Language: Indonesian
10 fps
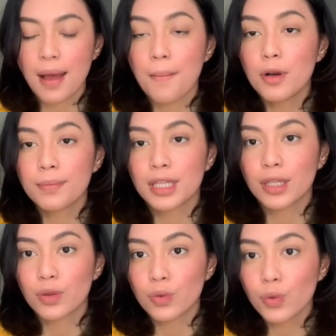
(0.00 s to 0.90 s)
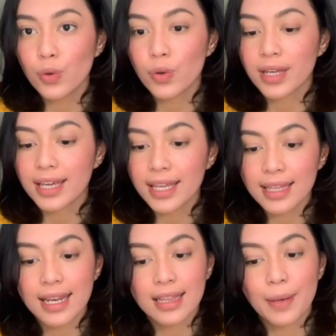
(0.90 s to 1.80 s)
belum tentu Ki
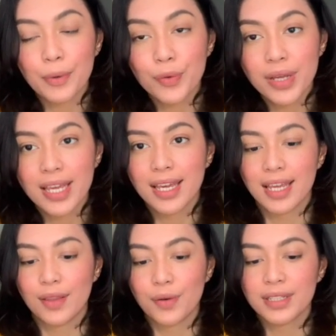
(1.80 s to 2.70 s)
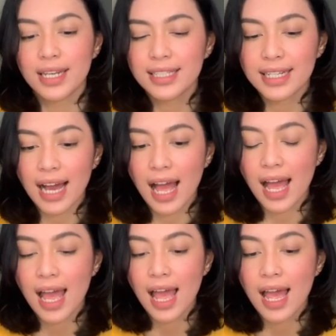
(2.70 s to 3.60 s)
tidak terpenuhi gitu. Jadi
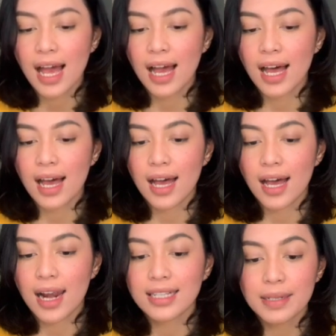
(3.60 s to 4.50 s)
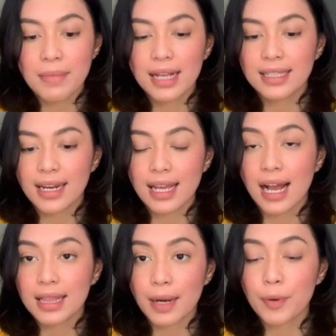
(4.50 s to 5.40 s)
jika uh, rajin belajarnya
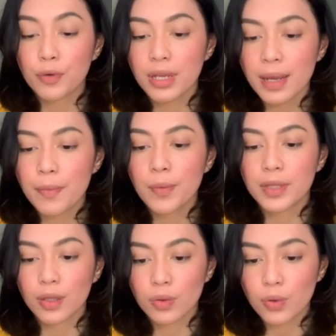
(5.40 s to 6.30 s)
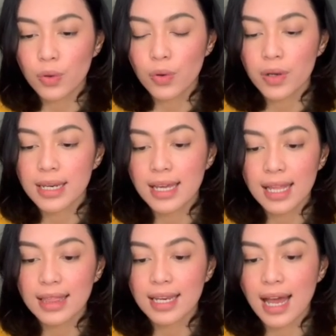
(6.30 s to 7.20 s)
nggak terpenuhi, belum tentu
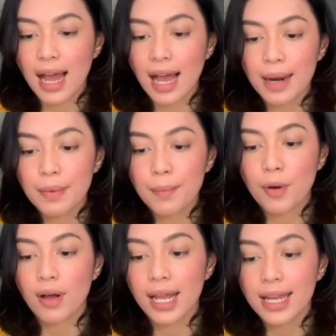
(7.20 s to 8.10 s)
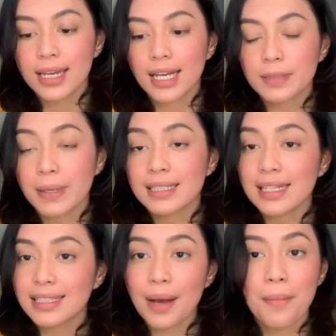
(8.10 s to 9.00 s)
dia tidak akan memperoleh indeks
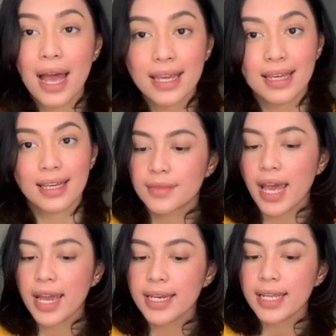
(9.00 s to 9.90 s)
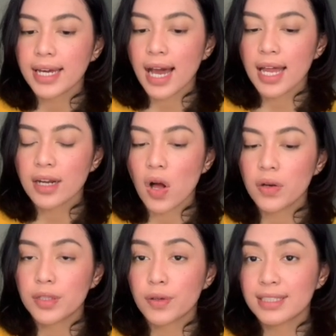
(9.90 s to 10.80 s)
prestasi yang baik. Ya ini kan
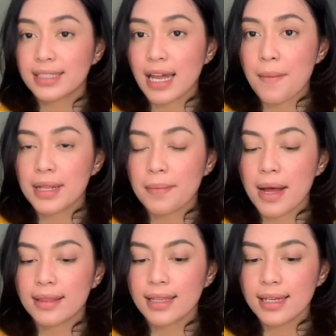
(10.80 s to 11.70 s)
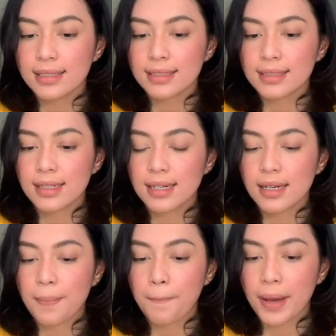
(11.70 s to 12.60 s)
kalau ditulis secara matematis
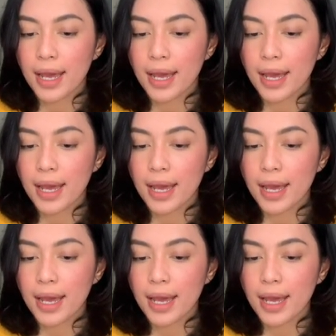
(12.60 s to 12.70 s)
uh, P